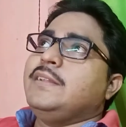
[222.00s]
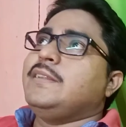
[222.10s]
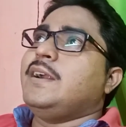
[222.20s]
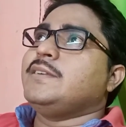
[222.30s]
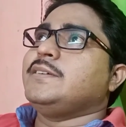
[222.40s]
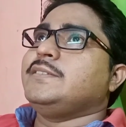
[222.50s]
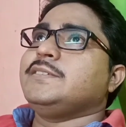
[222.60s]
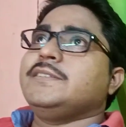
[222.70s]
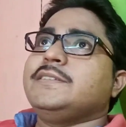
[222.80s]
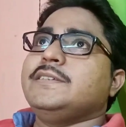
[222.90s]
তার সাথে
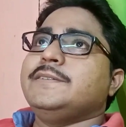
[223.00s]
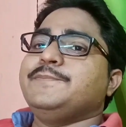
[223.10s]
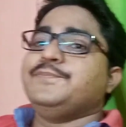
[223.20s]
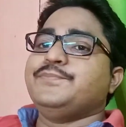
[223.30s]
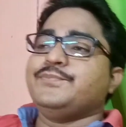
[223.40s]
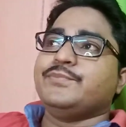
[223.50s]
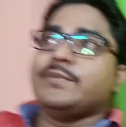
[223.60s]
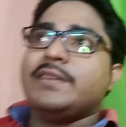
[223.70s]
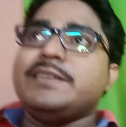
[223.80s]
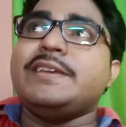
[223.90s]
সাথে
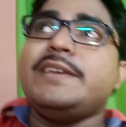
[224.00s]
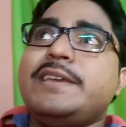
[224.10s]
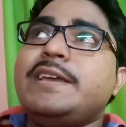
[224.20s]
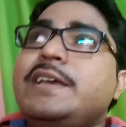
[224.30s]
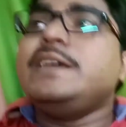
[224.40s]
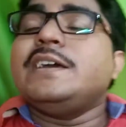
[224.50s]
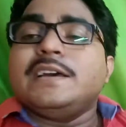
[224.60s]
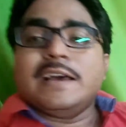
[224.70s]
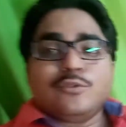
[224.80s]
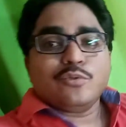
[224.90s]
সেই
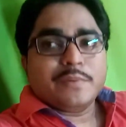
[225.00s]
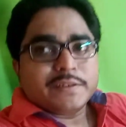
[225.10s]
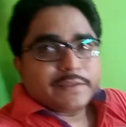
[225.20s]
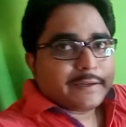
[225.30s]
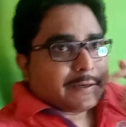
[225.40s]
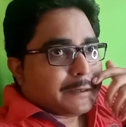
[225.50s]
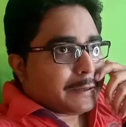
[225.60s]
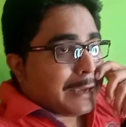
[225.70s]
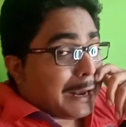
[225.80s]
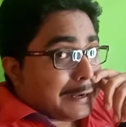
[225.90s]
এত মেশিনের
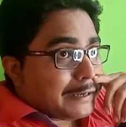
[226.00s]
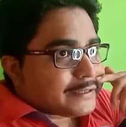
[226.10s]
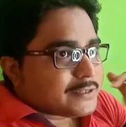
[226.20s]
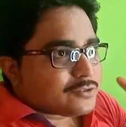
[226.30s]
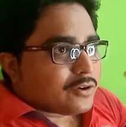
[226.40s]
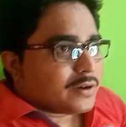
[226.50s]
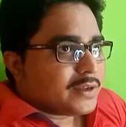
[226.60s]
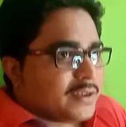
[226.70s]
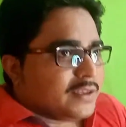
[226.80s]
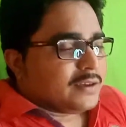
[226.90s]
অ্যানালাইসিস করা
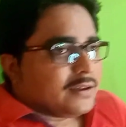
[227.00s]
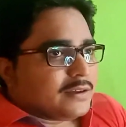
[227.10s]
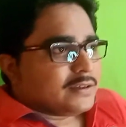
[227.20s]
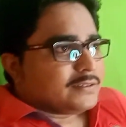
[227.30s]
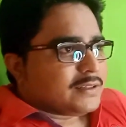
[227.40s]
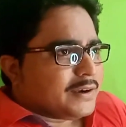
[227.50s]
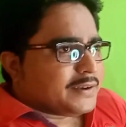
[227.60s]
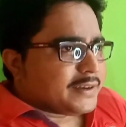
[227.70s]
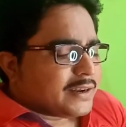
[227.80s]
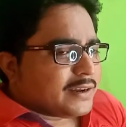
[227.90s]
তার
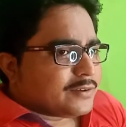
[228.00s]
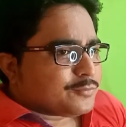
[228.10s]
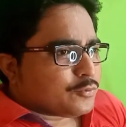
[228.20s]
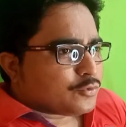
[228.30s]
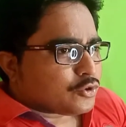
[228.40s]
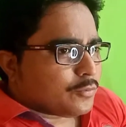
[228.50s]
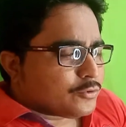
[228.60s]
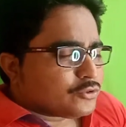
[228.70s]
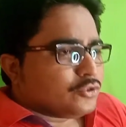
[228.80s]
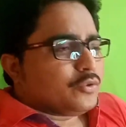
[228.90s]
ডেটা
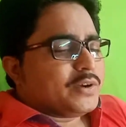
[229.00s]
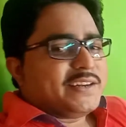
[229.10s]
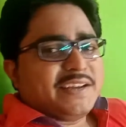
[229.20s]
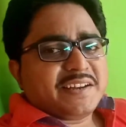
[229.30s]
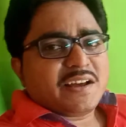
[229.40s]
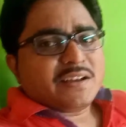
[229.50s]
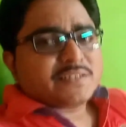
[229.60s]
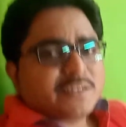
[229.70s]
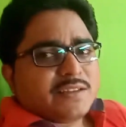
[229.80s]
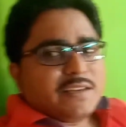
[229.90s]
সমস্ত ধরনের ডেটা
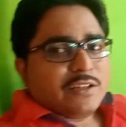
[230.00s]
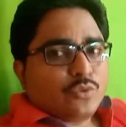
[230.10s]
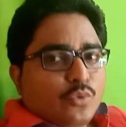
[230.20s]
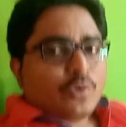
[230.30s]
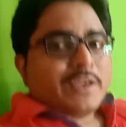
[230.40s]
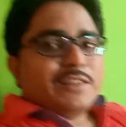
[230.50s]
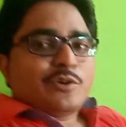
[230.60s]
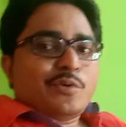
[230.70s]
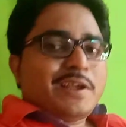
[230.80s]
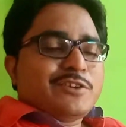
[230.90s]
আছে তো এই
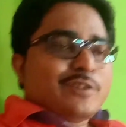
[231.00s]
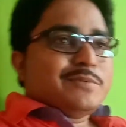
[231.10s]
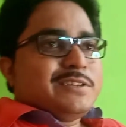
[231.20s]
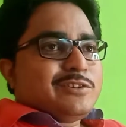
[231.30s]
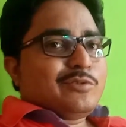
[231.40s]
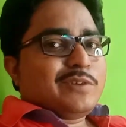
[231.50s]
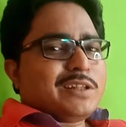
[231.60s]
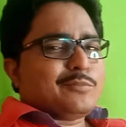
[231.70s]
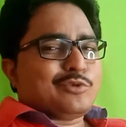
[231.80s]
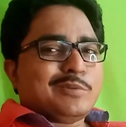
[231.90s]
ধর এইসব জিনিসগুলো
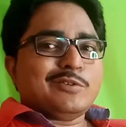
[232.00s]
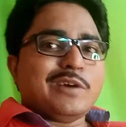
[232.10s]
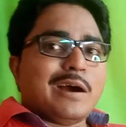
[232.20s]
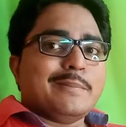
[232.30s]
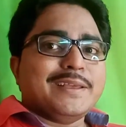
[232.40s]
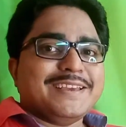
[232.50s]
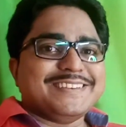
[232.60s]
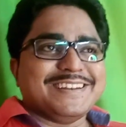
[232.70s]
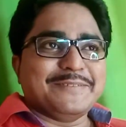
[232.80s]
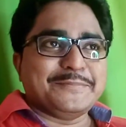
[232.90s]
নিয়ে প্রথমে একটু ঘাবড়ে
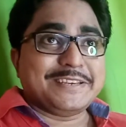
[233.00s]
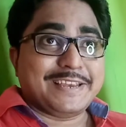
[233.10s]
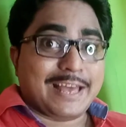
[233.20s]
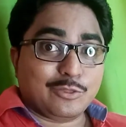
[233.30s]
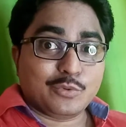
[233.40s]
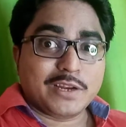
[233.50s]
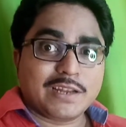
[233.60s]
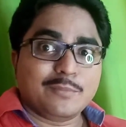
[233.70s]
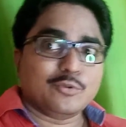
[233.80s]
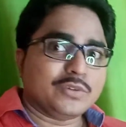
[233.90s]
গেছিলাম যে এত
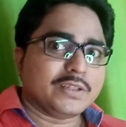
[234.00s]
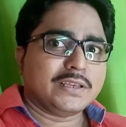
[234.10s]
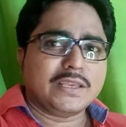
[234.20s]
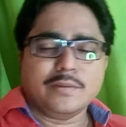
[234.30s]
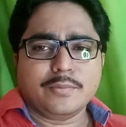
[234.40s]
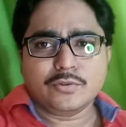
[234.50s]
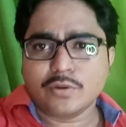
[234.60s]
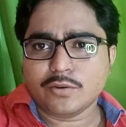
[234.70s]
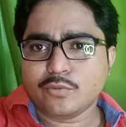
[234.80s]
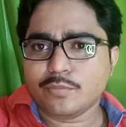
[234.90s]
ডেটা আমি কোথা থেকে কীভাবে
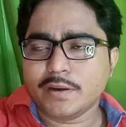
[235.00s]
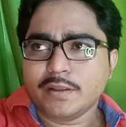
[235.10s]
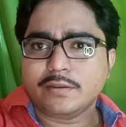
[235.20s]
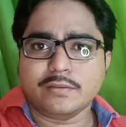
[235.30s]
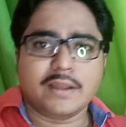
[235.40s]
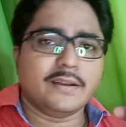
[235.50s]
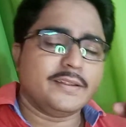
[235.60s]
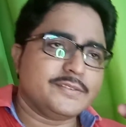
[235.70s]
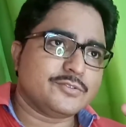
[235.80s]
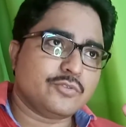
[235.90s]
জোগাড় মানে
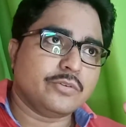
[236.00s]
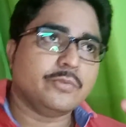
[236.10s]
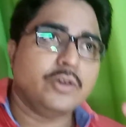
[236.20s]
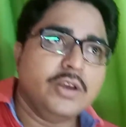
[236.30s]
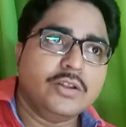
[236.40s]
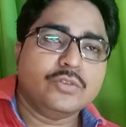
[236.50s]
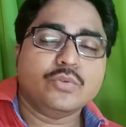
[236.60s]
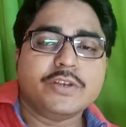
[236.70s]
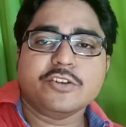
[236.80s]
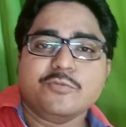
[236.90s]
অ্যানালাইসিস করব তো
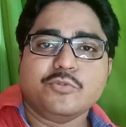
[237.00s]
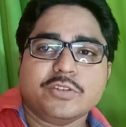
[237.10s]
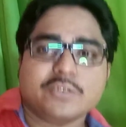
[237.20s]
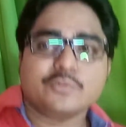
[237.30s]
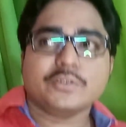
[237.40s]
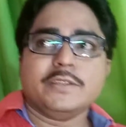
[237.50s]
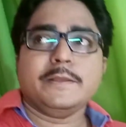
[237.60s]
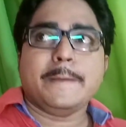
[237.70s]
এইসব করতে করতে